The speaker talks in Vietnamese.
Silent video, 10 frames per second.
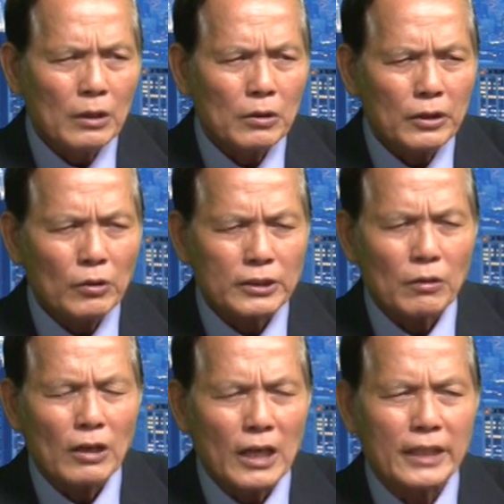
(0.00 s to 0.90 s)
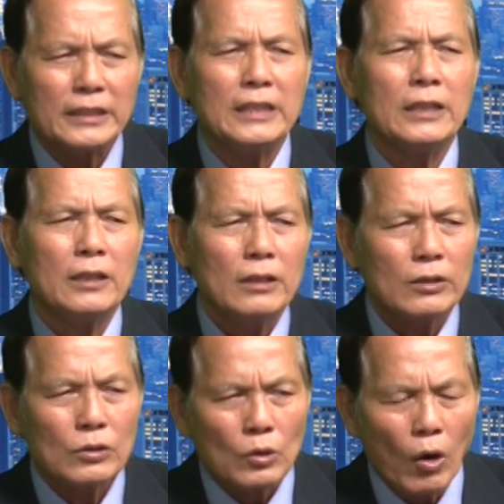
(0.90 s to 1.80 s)
nó sẽ có lợi gì
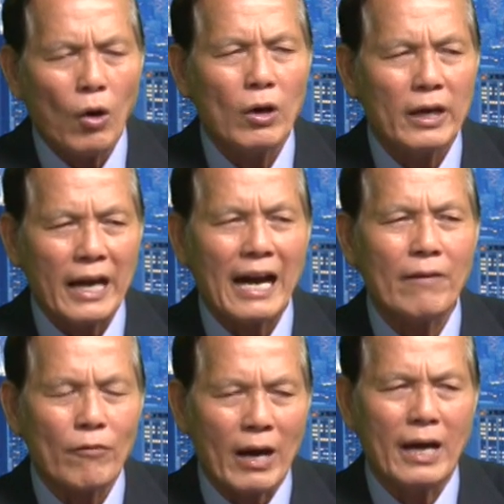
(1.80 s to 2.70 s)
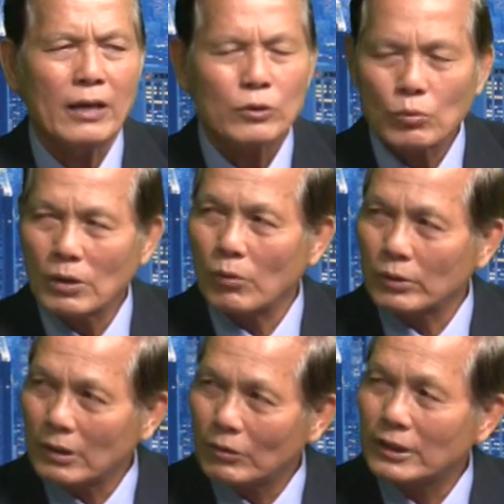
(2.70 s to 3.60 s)
cho Nga và Trung Cộng
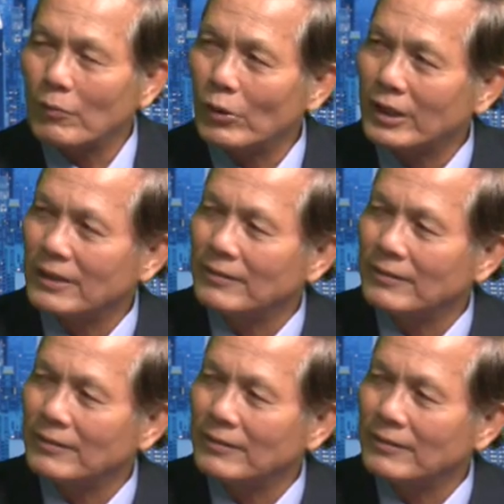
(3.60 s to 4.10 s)
trong thời buổi này?